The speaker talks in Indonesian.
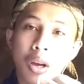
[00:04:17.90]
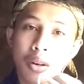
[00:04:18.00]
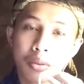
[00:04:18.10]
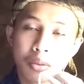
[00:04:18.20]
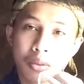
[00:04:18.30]

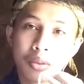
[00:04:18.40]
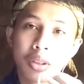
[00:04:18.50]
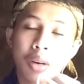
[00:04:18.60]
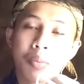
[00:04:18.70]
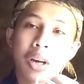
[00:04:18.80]
baru
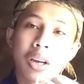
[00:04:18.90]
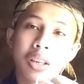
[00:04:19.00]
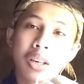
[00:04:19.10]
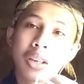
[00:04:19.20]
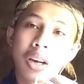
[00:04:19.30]
ya
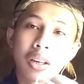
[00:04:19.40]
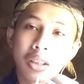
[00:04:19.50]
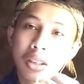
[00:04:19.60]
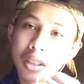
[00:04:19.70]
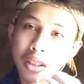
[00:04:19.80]
pakainya yang
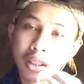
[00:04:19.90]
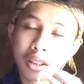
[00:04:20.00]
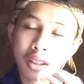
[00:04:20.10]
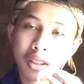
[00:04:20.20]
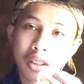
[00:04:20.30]
ini
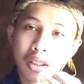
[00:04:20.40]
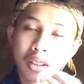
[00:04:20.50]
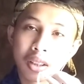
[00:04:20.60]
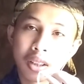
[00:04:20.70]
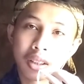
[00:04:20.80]

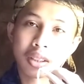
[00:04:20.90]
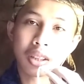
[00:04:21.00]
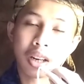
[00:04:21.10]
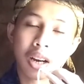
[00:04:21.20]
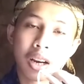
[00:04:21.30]

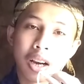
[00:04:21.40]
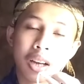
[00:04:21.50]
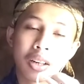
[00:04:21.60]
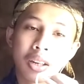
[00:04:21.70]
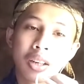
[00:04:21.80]

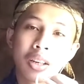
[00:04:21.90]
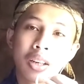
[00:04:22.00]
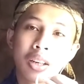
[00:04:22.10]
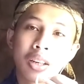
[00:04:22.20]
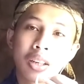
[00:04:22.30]
sedangkan
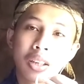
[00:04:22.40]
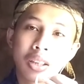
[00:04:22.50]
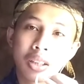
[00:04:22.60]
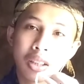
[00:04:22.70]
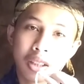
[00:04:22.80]

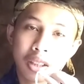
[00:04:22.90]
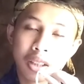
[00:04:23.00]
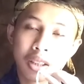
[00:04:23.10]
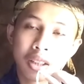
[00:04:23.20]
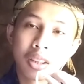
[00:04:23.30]
i
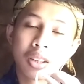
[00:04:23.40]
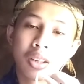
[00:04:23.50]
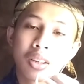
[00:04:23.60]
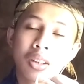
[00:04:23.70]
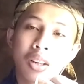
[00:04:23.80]

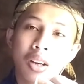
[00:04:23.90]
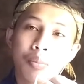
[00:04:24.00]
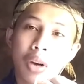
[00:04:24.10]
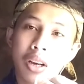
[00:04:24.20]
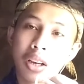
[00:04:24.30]

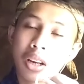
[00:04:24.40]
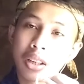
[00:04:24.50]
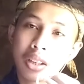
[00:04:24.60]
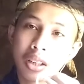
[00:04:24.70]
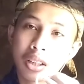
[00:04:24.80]
pakai
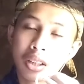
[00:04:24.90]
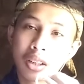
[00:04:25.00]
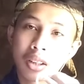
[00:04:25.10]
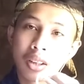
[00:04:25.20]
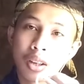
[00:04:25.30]
yang ini
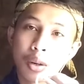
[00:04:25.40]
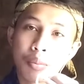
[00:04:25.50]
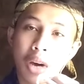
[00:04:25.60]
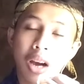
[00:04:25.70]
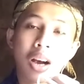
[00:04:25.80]

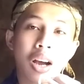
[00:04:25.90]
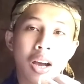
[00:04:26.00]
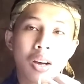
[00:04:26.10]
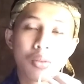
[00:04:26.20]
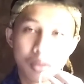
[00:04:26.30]

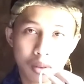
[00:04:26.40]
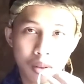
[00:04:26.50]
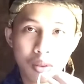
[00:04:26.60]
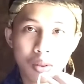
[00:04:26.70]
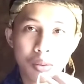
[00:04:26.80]
maka
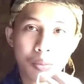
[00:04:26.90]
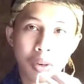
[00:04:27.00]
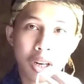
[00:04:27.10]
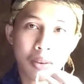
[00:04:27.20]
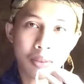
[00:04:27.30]
untuk
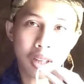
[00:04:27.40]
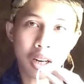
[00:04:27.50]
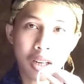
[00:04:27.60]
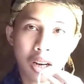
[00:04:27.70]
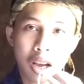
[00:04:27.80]

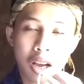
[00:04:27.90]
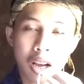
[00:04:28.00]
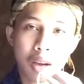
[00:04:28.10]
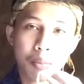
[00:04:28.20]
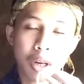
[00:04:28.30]
pendaftaran
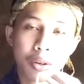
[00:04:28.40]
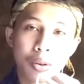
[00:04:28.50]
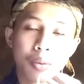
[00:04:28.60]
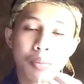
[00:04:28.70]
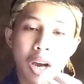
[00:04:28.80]
alamat
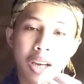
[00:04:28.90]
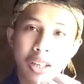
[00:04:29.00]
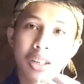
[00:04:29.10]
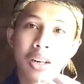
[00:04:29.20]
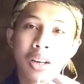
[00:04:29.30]

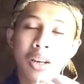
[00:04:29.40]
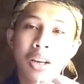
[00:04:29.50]
domain